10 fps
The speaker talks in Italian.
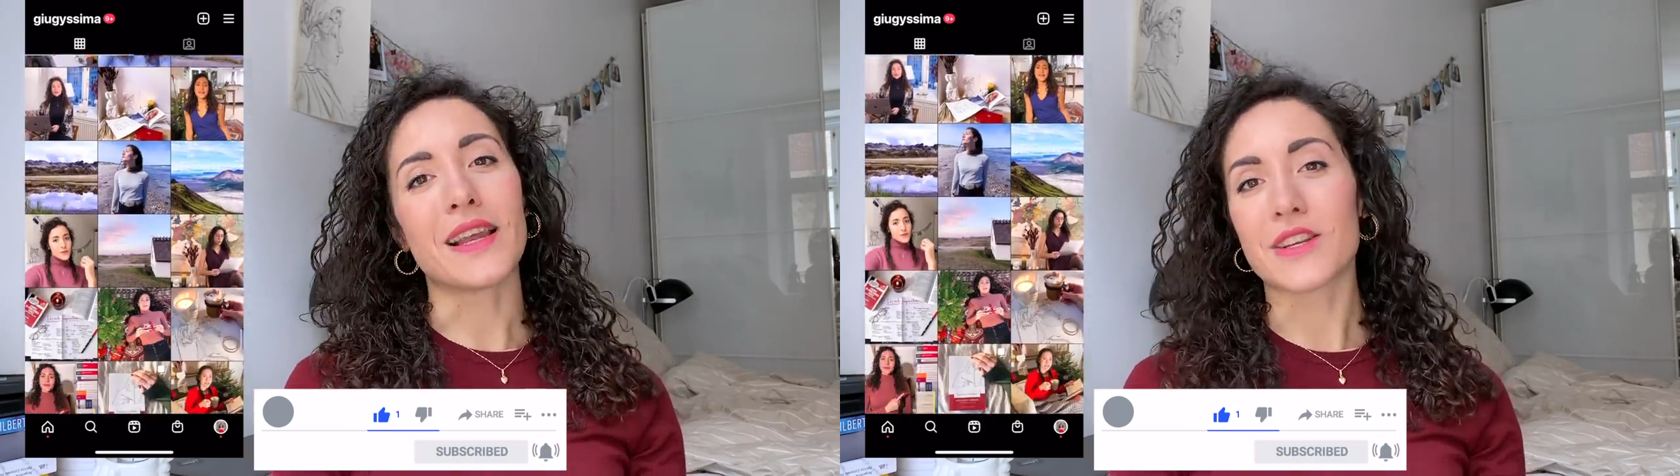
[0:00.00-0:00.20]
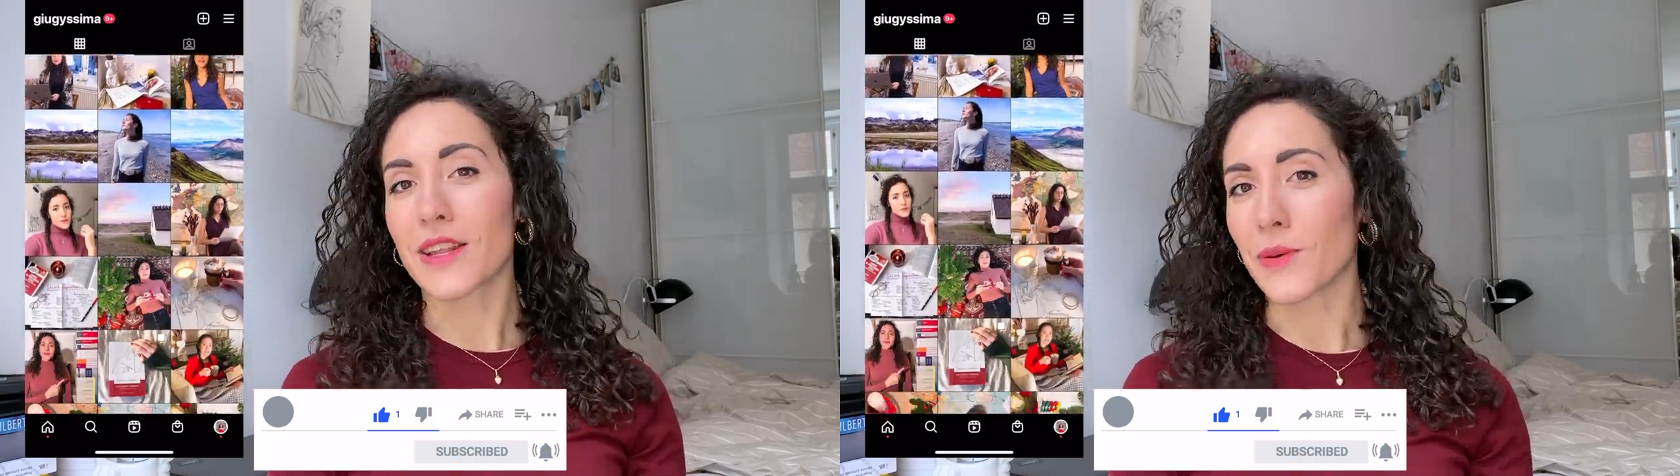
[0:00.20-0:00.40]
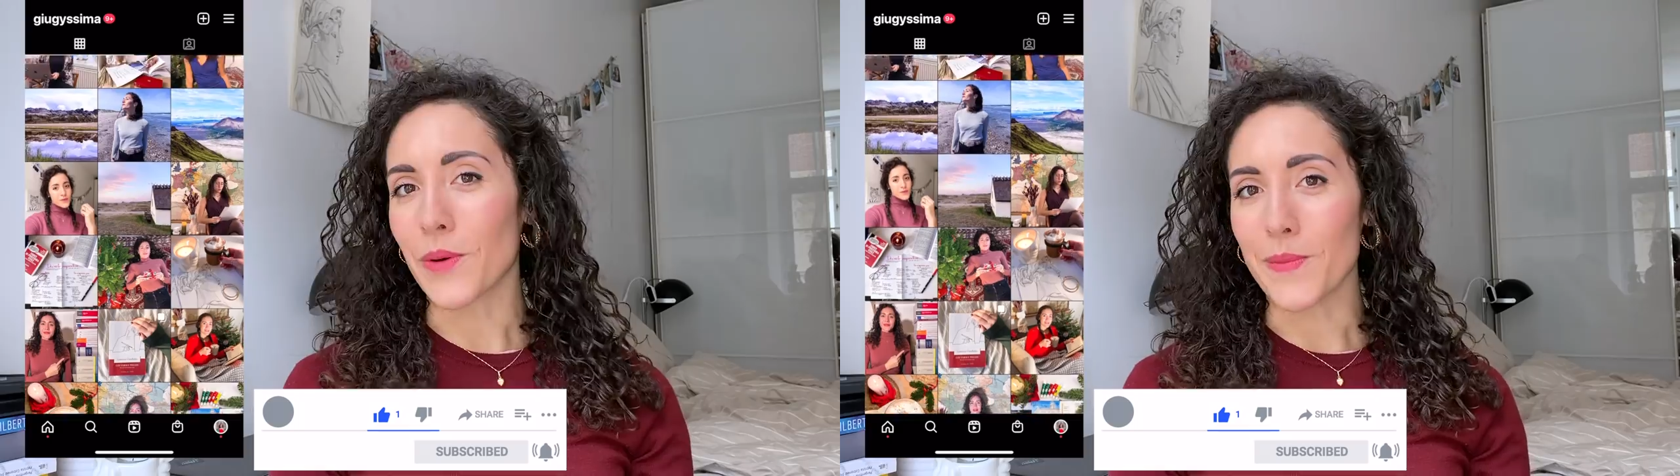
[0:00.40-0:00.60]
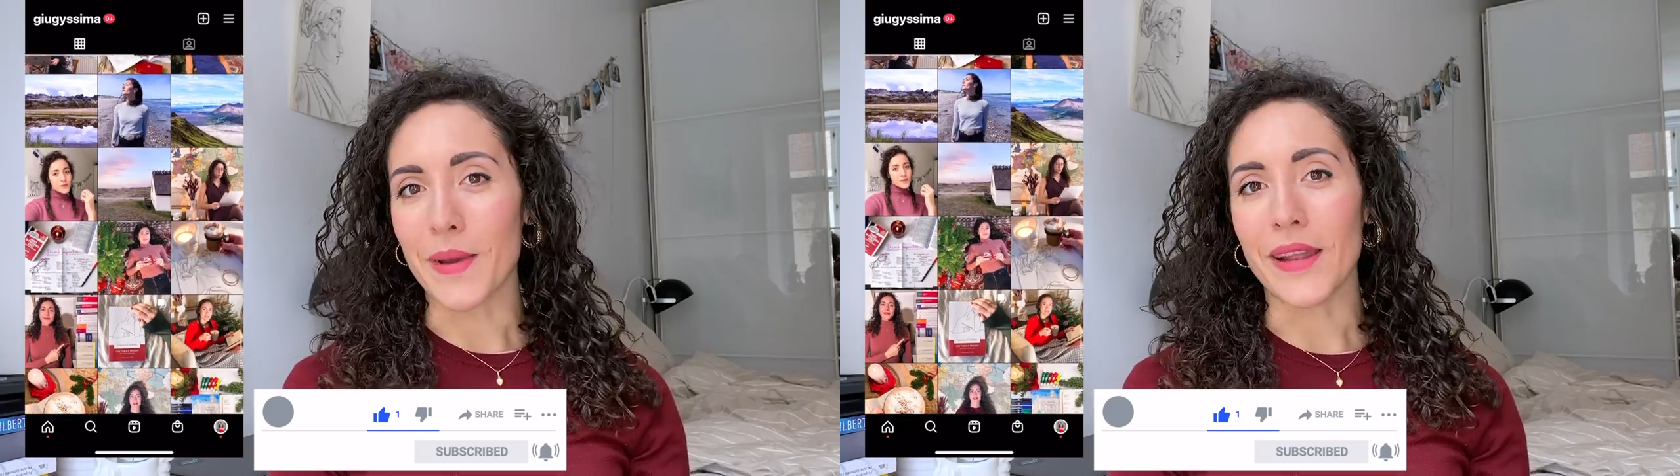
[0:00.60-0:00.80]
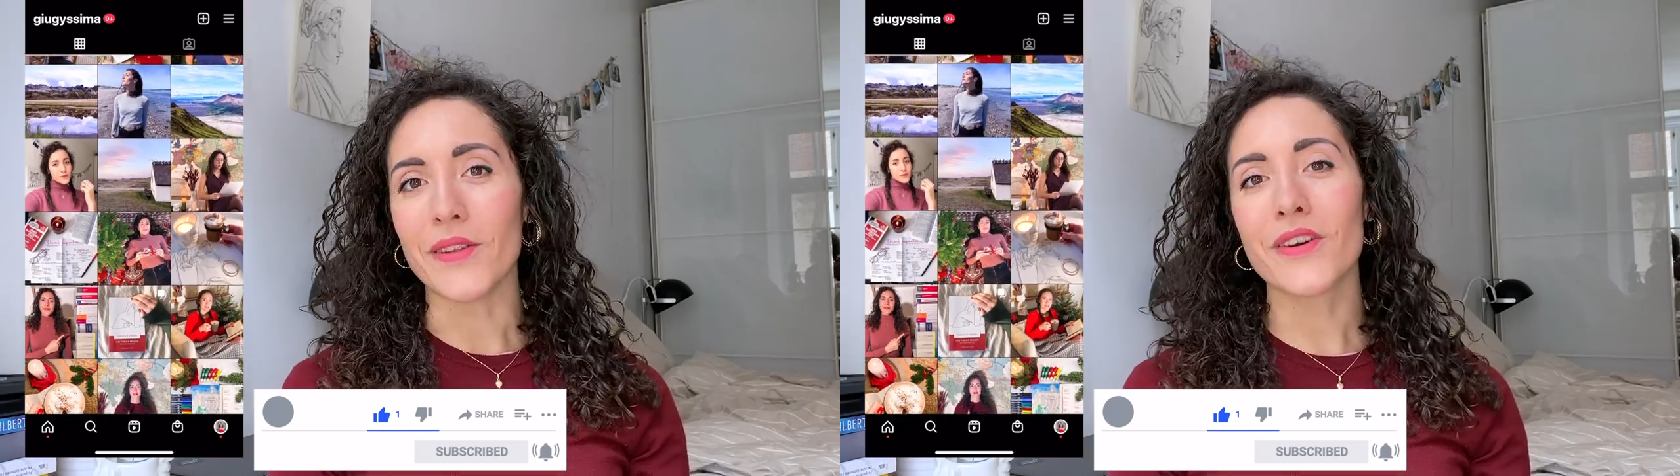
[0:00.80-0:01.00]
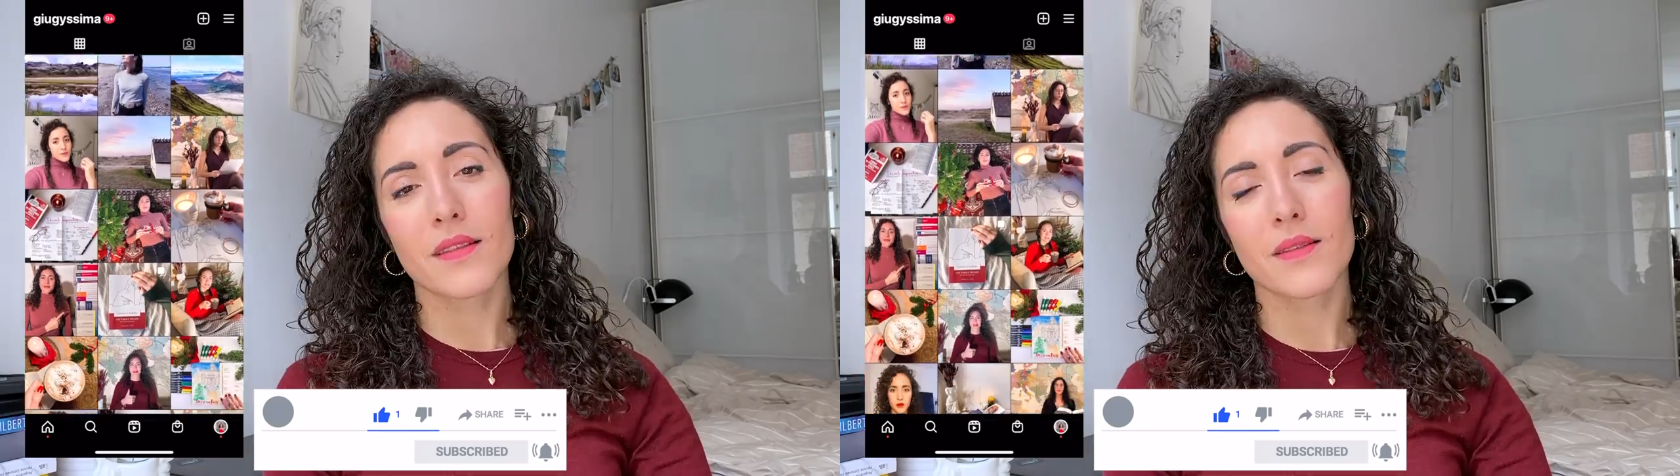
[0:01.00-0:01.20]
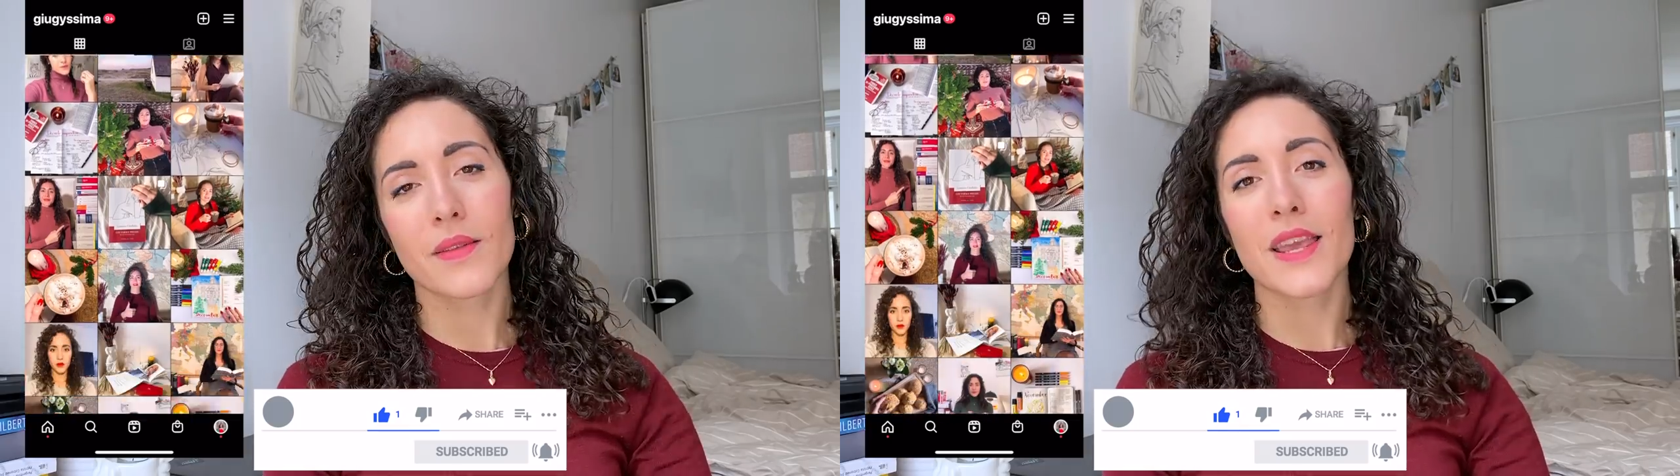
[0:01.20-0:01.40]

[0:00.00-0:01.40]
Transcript: lasciate un commento